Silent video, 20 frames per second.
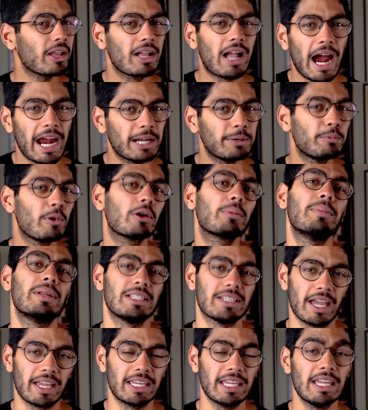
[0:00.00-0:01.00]
एक गाइड बुक
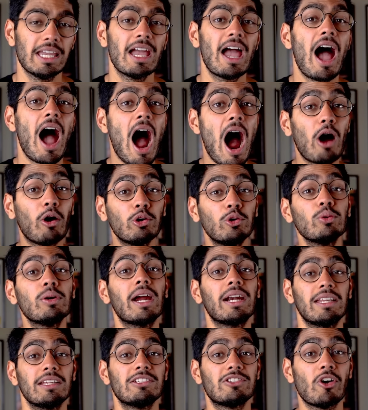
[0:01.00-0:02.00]
मिल जाएगी हाउ टू
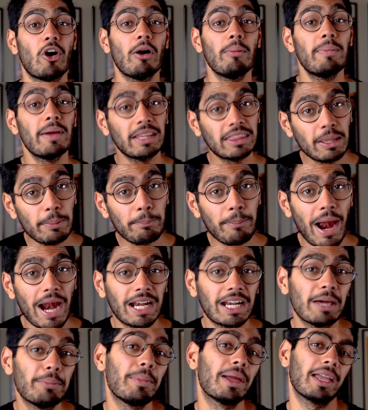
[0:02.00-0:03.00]
गेट ए जॉब इन द
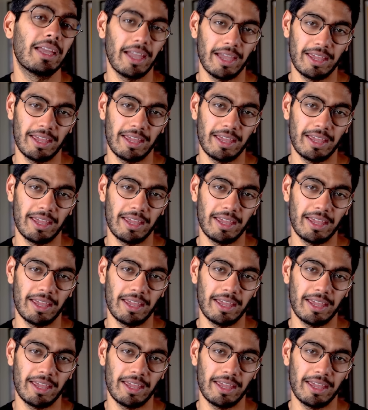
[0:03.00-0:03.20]
पैंडेमिक